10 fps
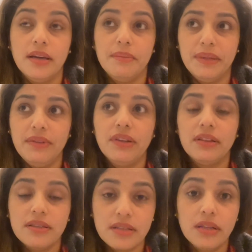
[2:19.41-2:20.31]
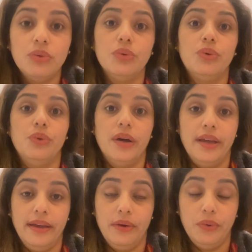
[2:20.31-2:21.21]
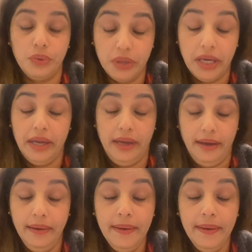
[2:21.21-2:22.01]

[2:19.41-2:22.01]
हम मतलब कितना ज़्यादा दुख हुआ है होता है